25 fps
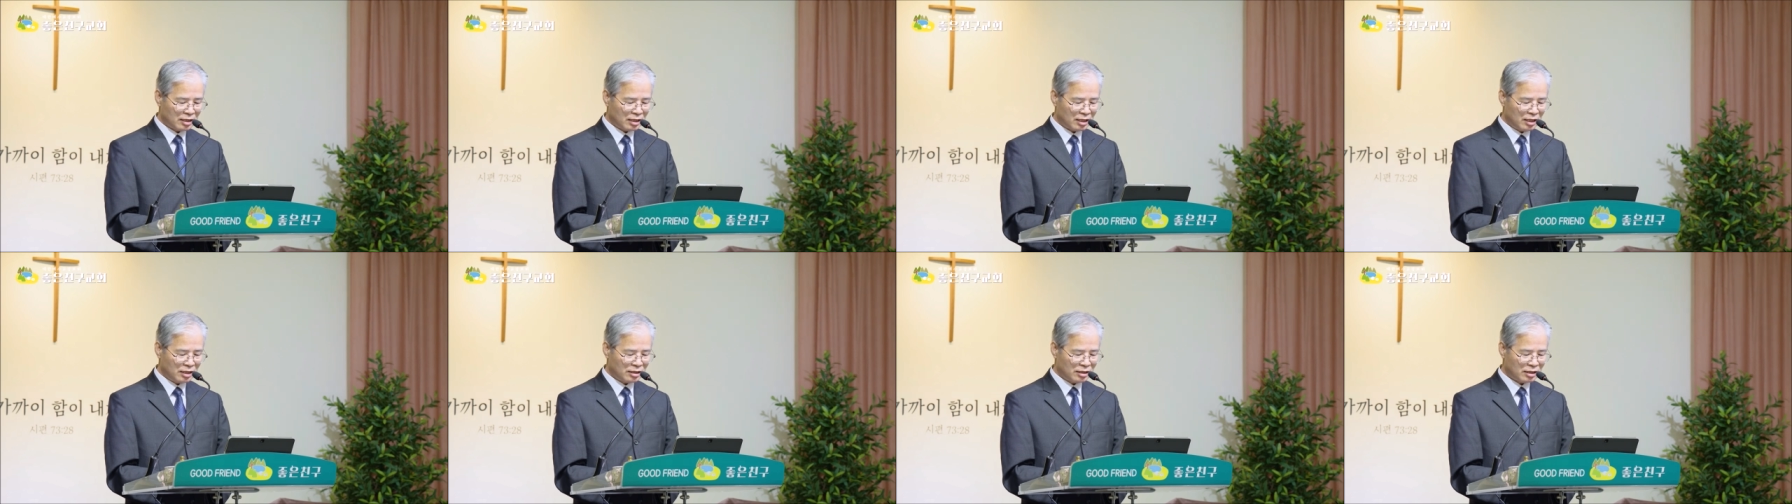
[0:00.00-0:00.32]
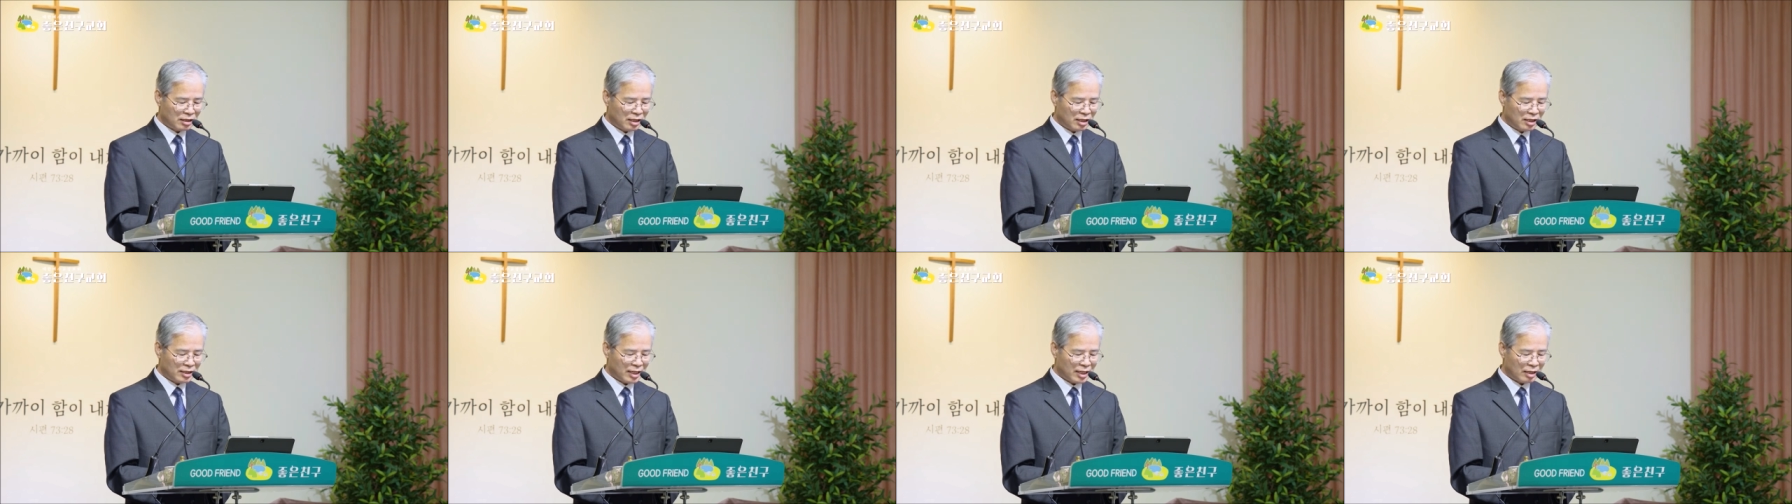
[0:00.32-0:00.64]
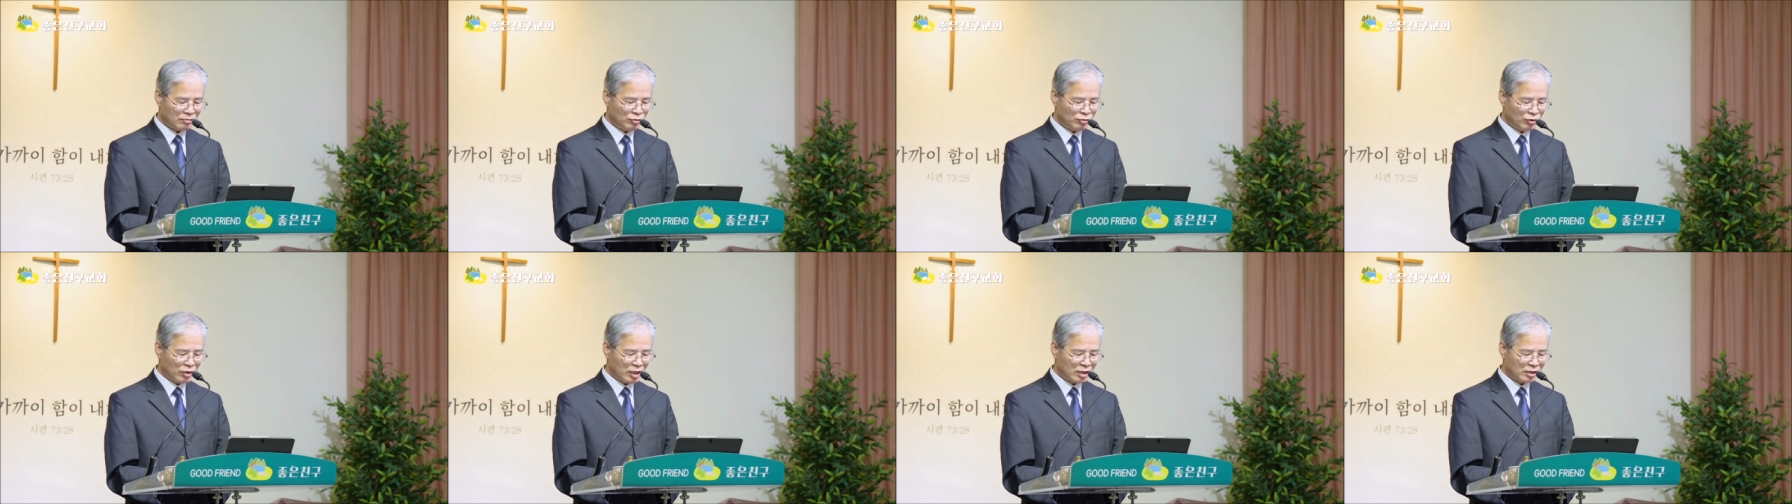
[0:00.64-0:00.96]
이스라엘
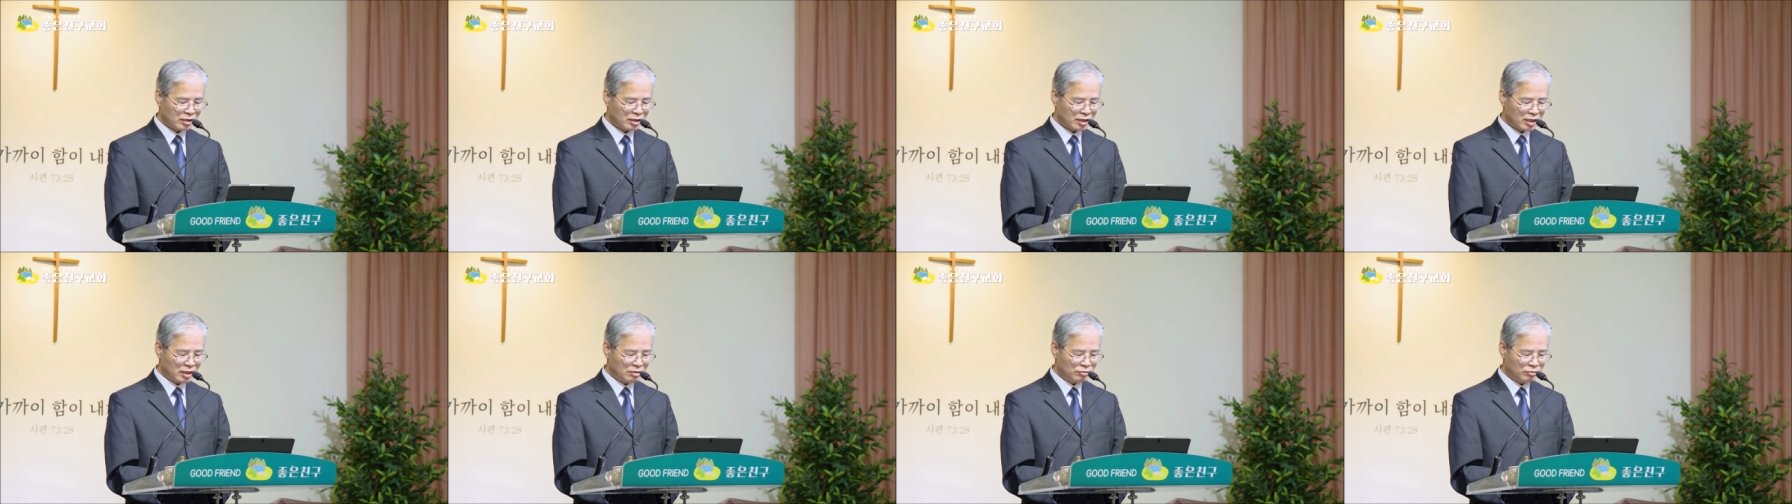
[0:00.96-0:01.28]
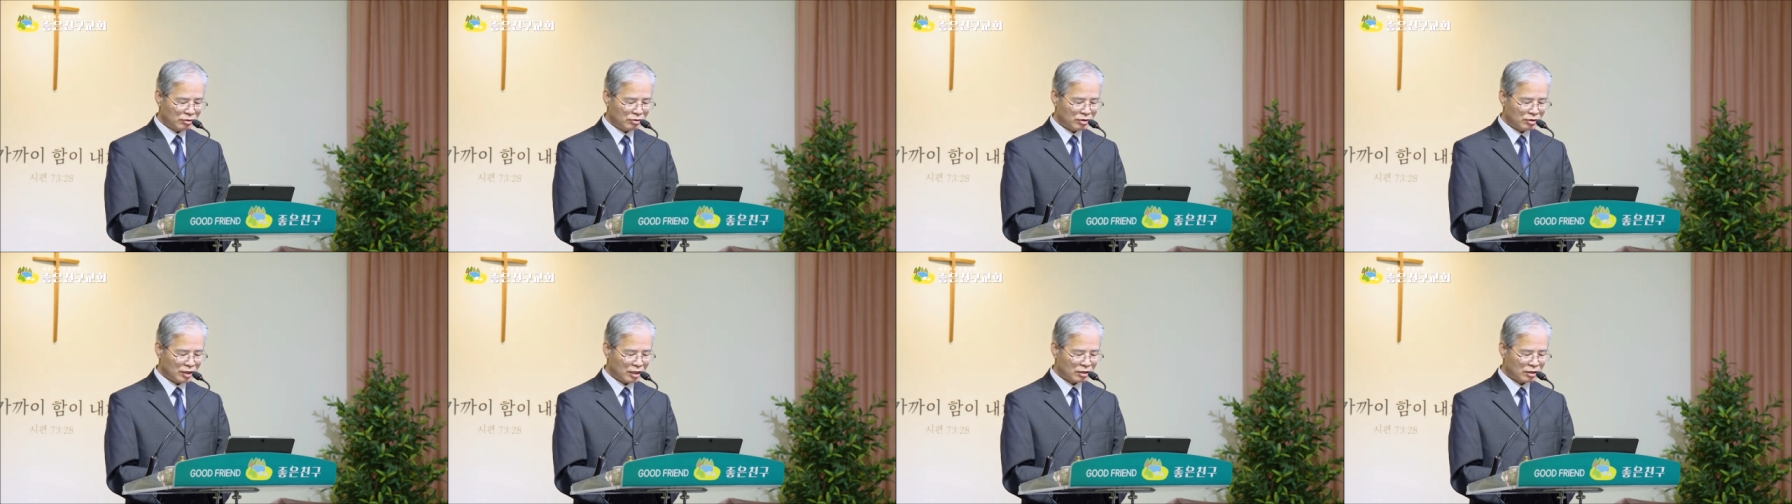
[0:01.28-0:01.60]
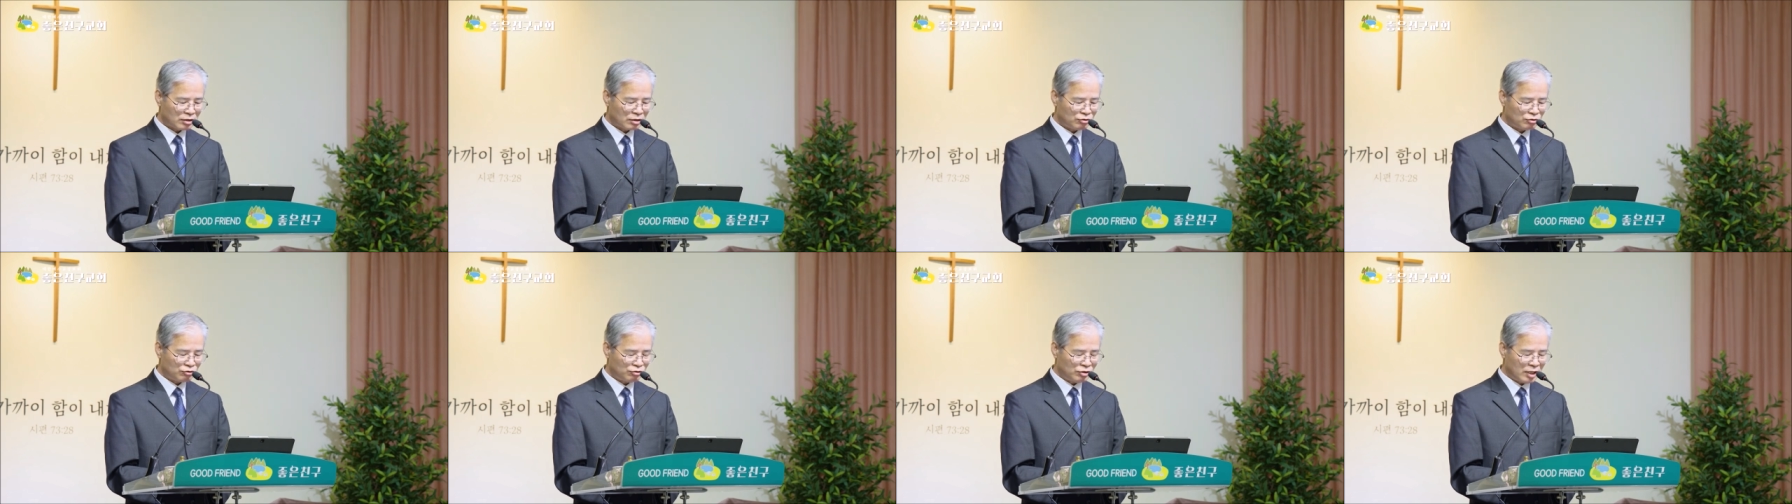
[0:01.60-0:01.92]
남부에 있는
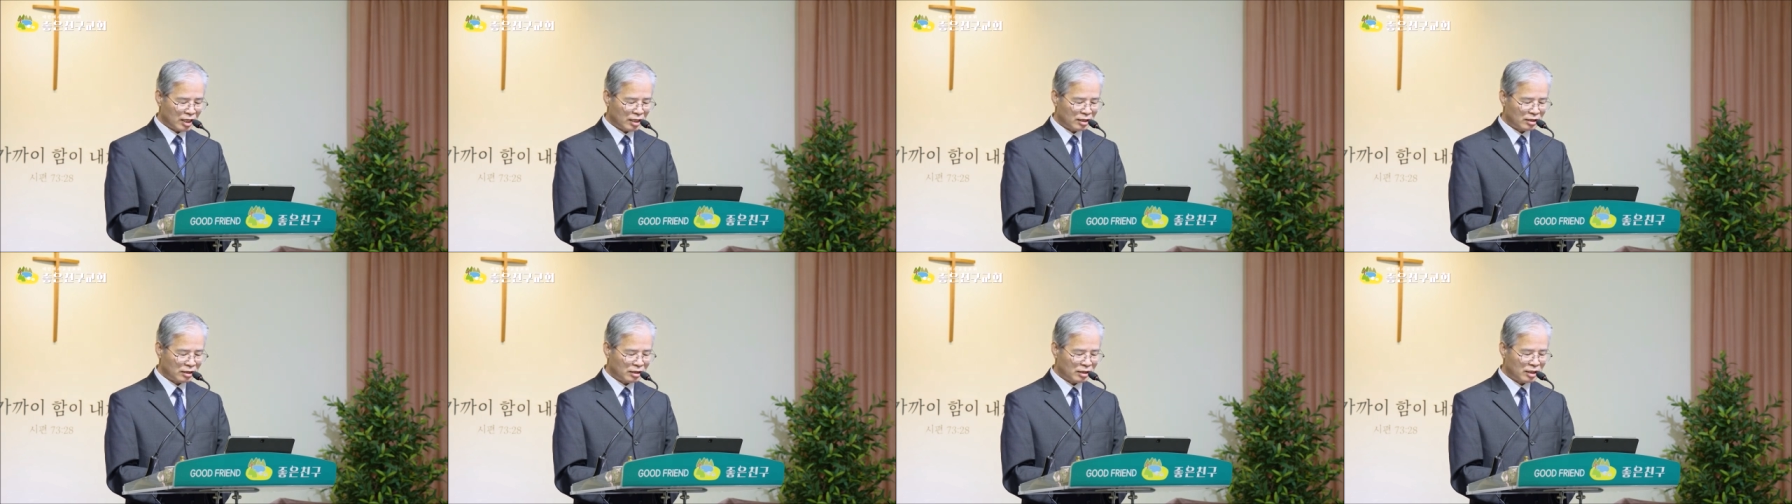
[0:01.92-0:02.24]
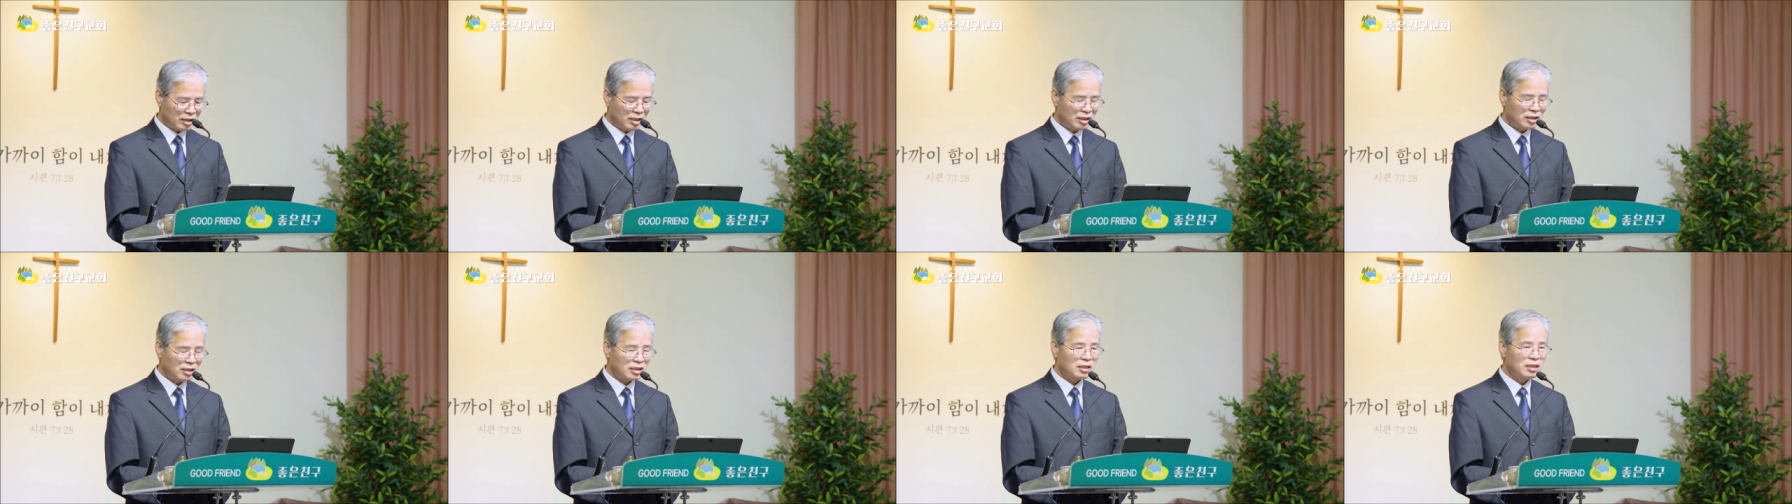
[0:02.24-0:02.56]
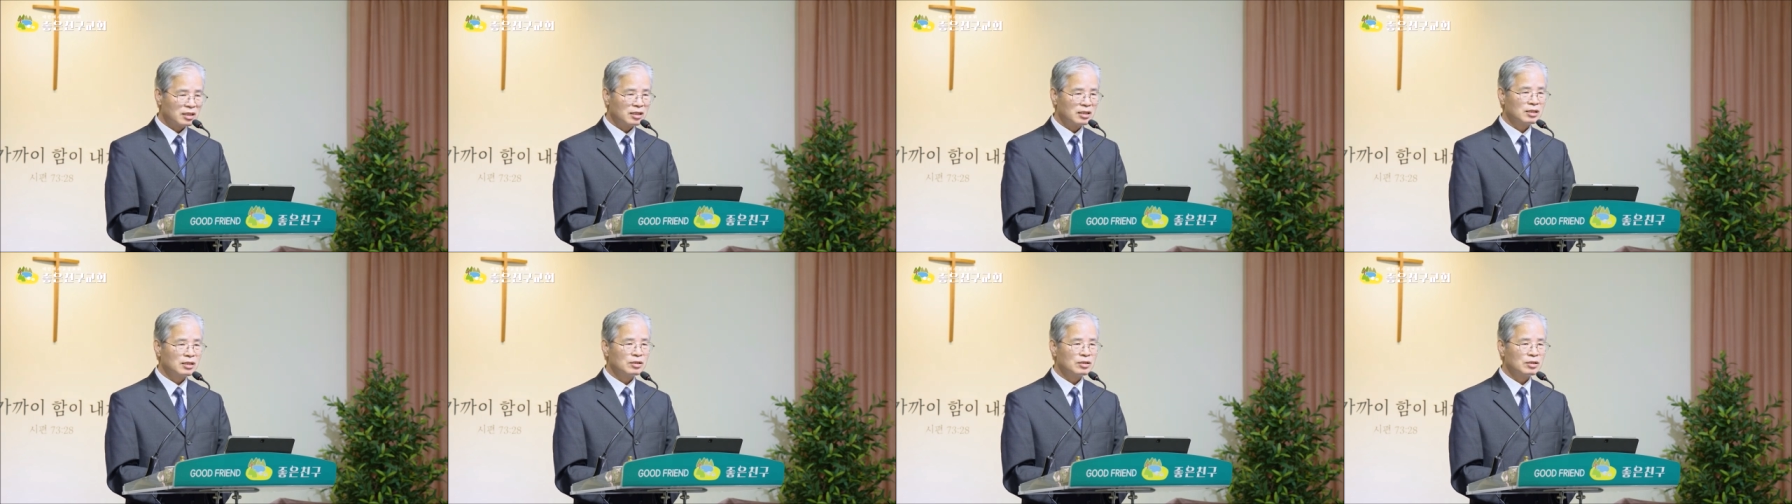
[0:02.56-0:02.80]
키부츠에서 유대인들이